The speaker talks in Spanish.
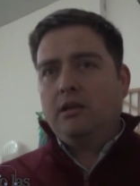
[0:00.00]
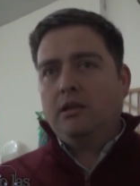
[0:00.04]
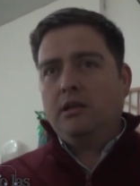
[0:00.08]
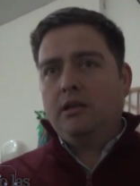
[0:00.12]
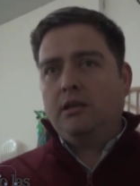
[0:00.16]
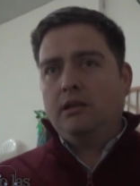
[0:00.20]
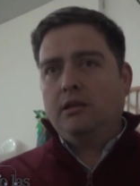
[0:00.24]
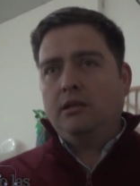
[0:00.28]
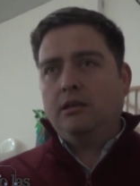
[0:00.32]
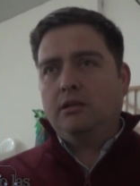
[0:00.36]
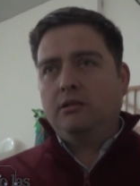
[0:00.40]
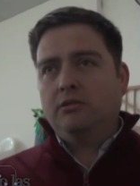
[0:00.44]

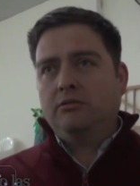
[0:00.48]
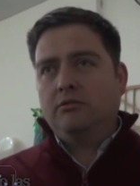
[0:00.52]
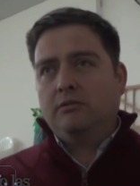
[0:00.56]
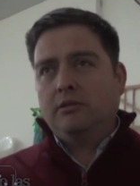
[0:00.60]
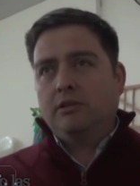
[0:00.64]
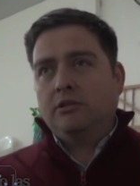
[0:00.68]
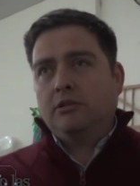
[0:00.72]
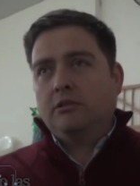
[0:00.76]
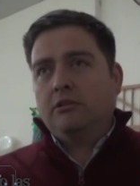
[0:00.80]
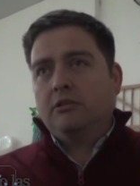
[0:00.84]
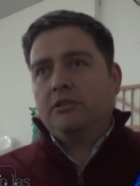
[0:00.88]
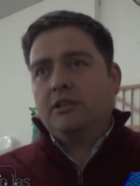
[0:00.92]
y
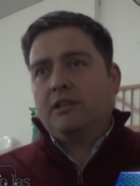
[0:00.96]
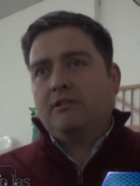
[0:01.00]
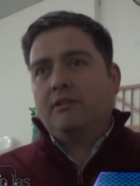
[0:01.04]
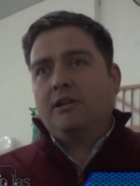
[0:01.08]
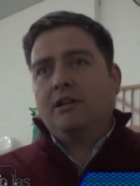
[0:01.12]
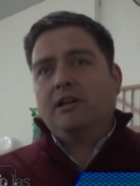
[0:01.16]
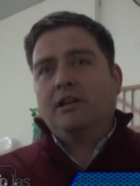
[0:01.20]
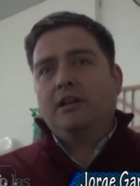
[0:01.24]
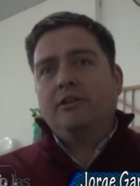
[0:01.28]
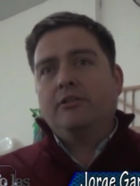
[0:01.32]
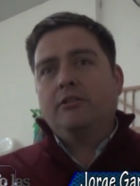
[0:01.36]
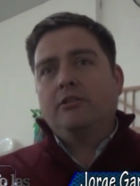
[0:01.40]
sobre todo
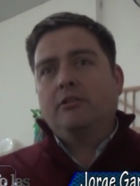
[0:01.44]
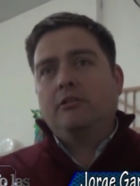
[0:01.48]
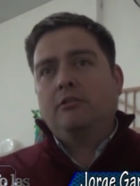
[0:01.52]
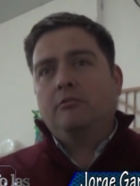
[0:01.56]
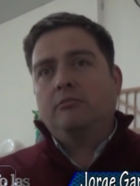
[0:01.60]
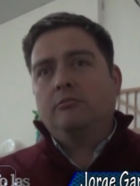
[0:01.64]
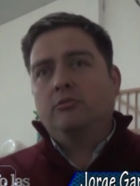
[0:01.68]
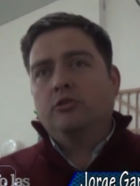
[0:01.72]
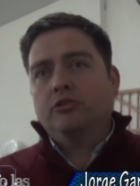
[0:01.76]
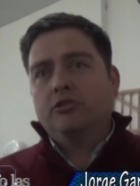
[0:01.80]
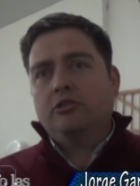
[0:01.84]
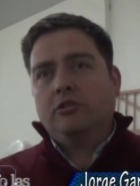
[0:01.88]

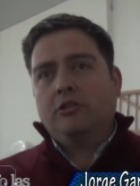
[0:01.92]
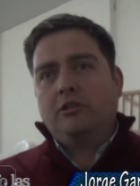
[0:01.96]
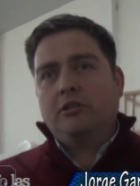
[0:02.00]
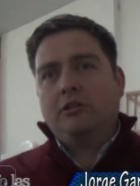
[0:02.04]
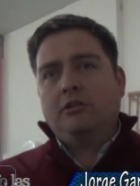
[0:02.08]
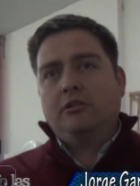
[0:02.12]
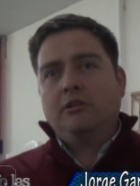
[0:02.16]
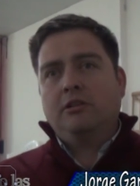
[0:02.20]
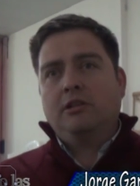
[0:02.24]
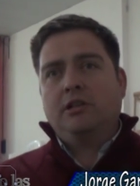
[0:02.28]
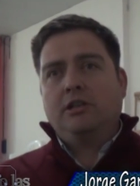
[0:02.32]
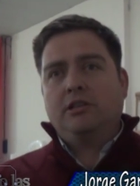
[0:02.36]
trabajando muchos de
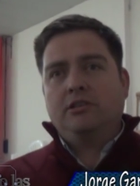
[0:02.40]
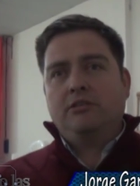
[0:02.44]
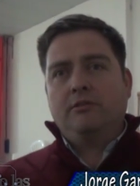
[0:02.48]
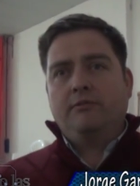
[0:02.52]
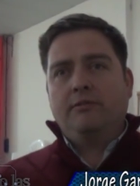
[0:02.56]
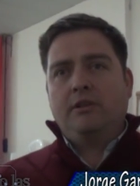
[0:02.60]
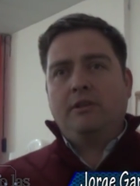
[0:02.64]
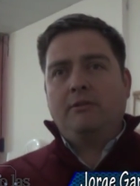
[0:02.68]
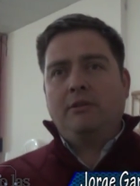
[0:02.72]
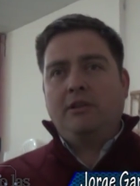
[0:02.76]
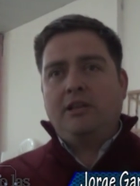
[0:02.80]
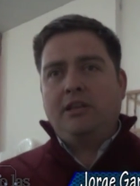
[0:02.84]
los que
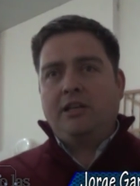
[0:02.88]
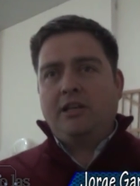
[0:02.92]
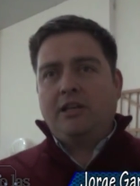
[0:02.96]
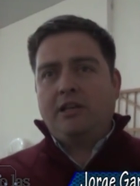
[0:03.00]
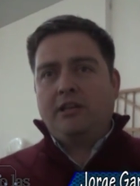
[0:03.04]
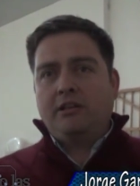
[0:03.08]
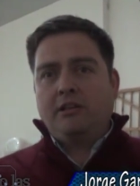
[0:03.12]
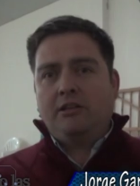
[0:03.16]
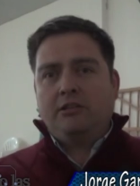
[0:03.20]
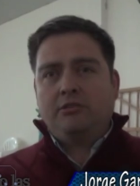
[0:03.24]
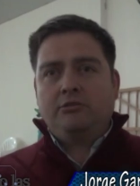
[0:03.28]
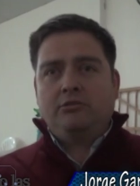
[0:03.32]
son
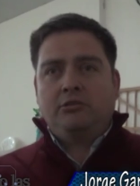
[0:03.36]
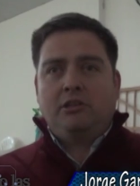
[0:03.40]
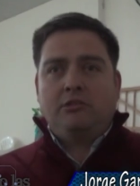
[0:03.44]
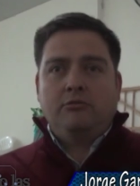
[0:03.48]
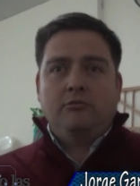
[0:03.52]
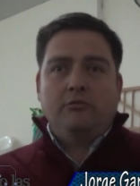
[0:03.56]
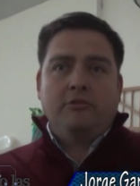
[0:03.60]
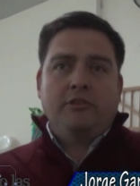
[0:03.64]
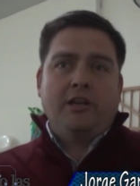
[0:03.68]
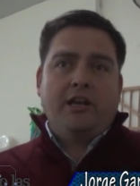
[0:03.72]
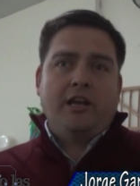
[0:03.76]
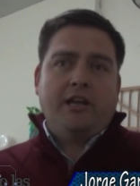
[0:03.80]
debilidades
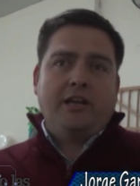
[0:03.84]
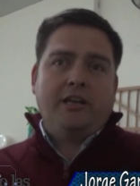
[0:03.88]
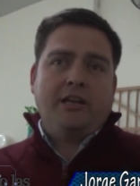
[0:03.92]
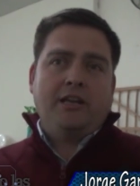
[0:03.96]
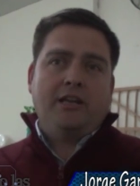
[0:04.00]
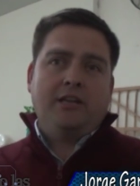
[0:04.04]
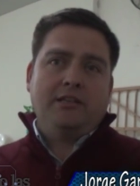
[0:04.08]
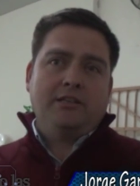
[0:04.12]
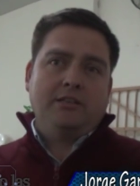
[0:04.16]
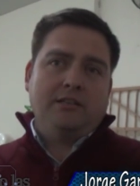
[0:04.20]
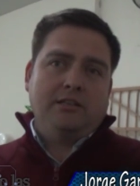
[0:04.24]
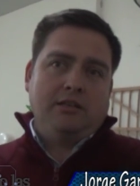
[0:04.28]

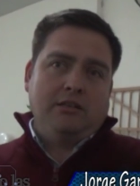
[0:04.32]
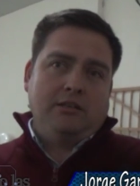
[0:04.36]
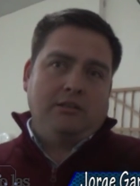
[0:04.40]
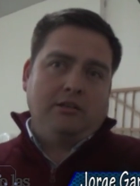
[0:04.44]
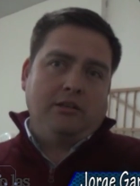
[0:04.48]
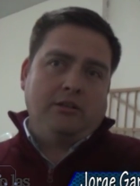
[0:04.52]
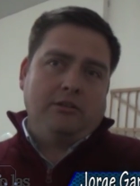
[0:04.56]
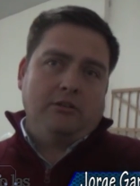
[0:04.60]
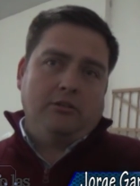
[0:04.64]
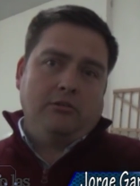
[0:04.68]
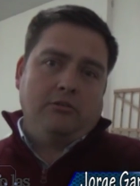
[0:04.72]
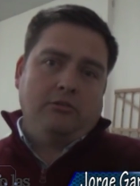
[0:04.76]
secundarias y
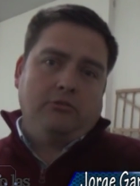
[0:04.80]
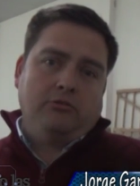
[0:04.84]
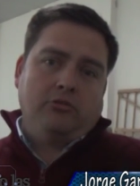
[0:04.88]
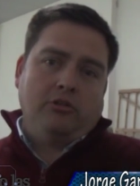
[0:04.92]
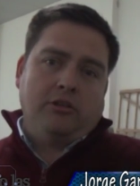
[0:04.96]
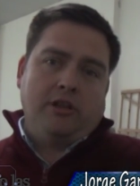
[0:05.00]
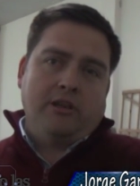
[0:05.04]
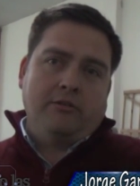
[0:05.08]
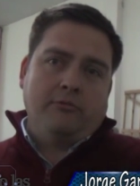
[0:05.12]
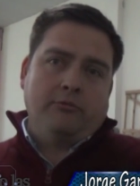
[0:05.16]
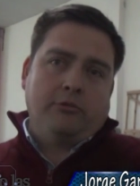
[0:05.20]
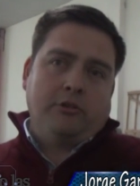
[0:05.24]
que nos
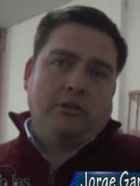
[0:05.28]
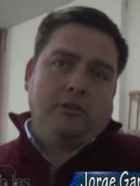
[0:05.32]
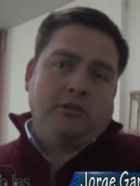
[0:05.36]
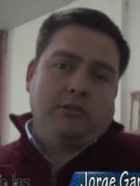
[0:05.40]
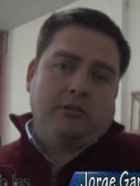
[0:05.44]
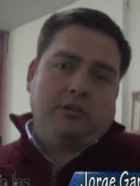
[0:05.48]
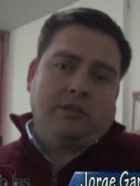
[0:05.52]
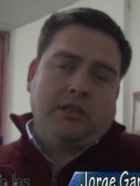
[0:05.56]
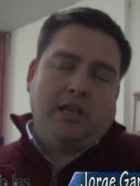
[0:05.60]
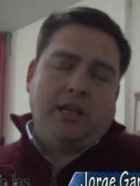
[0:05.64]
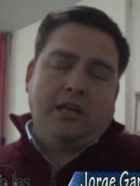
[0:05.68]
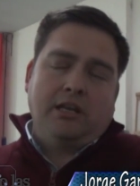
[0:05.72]
tocan dos
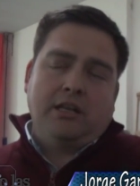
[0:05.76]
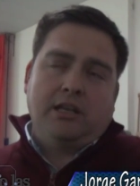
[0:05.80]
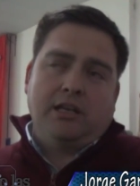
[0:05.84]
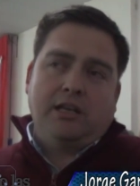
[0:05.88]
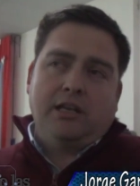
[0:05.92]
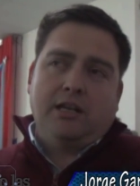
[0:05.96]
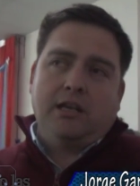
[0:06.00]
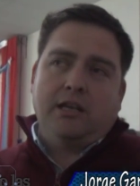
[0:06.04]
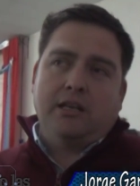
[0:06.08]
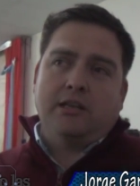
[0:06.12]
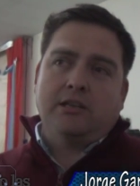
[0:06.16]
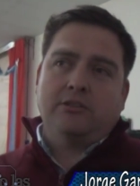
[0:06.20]

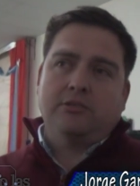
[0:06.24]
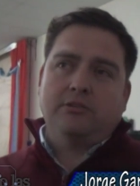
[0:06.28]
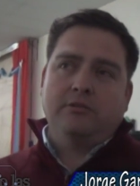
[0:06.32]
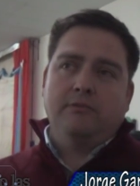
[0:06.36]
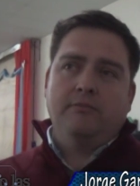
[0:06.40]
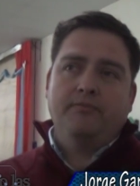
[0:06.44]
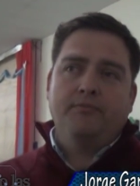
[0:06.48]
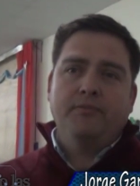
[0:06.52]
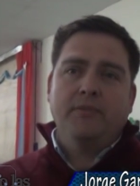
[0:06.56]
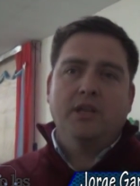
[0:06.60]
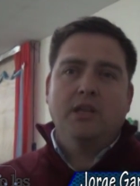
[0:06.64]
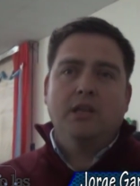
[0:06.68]
técnicas, que es
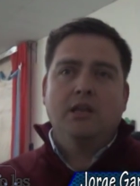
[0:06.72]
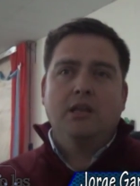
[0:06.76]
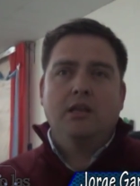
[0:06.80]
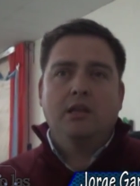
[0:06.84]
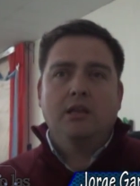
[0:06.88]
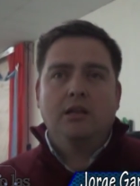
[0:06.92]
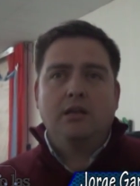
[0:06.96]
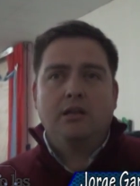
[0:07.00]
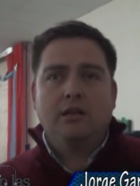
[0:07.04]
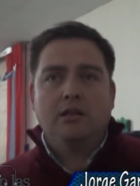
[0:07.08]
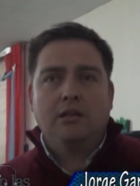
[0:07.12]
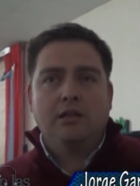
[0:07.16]

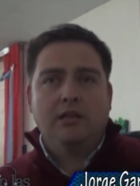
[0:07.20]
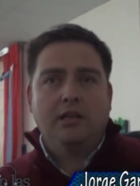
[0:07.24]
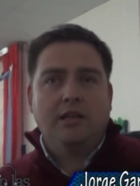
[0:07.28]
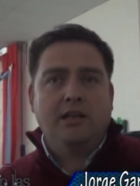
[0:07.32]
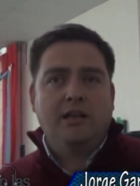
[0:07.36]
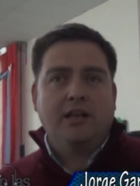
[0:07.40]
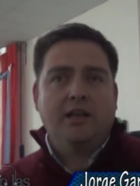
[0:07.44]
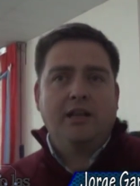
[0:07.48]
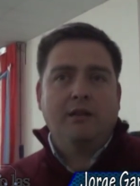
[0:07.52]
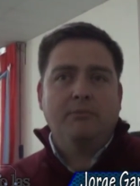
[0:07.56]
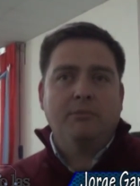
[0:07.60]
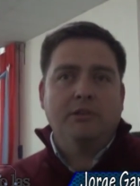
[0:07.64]
el
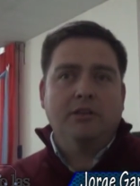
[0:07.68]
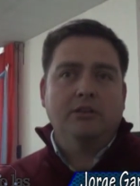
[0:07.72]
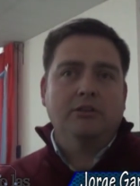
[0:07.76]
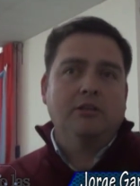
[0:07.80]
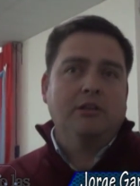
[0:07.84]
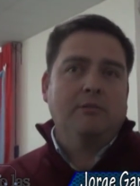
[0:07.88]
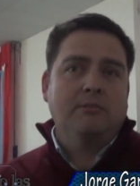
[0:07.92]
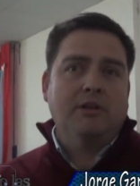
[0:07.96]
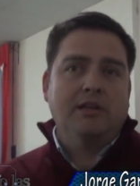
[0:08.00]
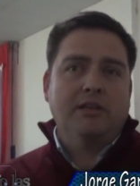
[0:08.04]
desgranamiento de